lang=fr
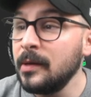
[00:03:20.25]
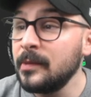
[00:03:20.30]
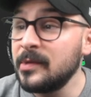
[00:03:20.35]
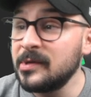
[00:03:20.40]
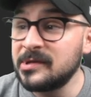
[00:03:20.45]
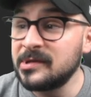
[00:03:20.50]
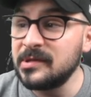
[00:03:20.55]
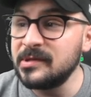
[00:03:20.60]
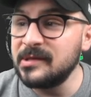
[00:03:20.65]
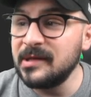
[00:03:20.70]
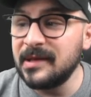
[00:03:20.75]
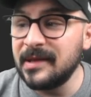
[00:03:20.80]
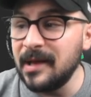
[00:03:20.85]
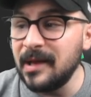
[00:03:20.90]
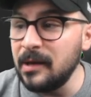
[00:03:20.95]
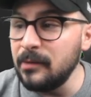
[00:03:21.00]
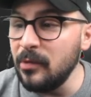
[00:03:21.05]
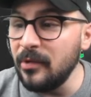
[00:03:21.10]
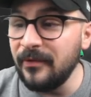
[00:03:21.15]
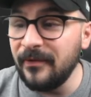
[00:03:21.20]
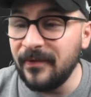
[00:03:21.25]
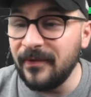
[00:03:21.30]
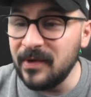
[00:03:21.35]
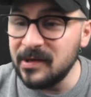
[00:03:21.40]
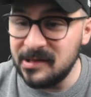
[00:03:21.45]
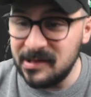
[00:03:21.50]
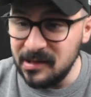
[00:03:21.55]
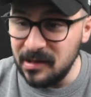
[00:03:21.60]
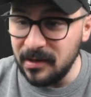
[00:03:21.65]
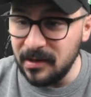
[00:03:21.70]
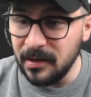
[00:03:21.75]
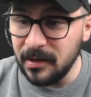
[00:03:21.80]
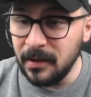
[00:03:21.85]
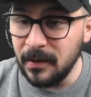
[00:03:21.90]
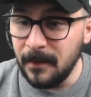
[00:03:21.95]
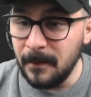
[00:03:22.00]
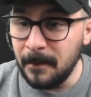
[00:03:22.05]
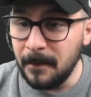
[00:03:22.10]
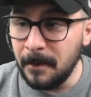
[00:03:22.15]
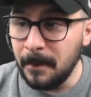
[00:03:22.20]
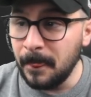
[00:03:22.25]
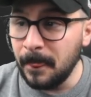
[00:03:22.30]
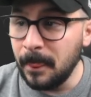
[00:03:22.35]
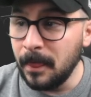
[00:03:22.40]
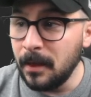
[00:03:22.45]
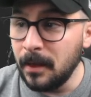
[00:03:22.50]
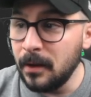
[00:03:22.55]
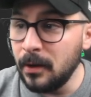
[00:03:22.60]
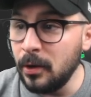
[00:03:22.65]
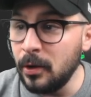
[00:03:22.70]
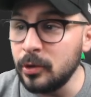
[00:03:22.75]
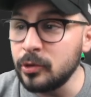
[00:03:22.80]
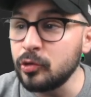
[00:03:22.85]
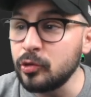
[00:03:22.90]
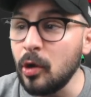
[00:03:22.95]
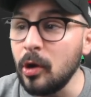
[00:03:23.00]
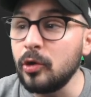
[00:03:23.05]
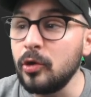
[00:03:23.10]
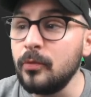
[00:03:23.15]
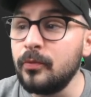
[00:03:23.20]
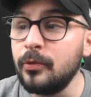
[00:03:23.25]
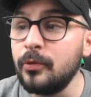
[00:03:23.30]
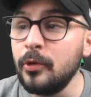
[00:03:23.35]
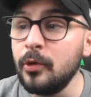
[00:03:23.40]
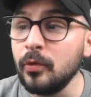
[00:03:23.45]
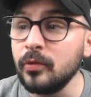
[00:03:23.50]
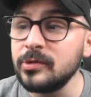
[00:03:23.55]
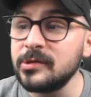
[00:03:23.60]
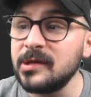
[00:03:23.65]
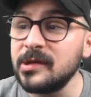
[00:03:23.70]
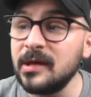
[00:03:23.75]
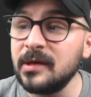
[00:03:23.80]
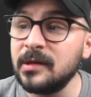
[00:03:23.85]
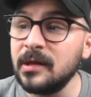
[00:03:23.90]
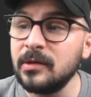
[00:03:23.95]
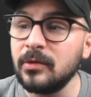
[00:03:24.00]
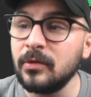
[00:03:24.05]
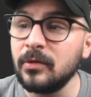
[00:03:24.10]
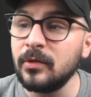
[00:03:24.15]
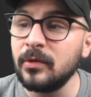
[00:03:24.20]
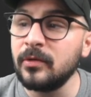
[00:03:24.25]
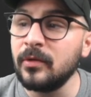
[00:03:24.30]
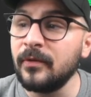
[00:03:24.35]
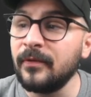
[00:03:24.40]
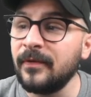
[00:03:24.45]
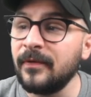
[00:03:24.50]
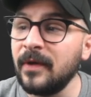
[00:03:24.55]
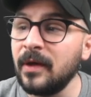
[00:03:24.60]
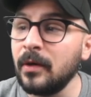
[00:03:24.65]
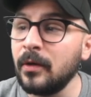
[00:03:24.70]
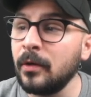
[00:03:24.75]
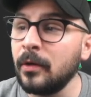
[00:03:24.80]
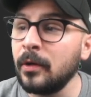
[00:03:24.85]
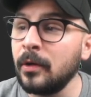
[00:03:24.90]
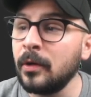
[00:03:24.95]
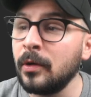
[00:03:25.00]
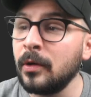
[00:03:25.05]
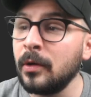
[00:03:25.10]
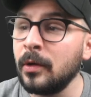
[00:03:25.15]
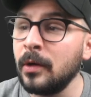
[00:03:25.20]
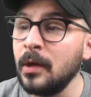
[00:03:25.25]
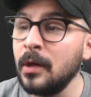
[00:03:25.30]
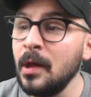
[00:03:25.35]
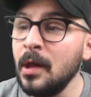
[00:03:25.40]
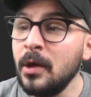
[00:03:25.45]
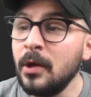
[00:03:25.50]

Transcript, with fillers: Parce que c'est tellement facile euh, je crois que le plus long, ça a été de, faire, euh,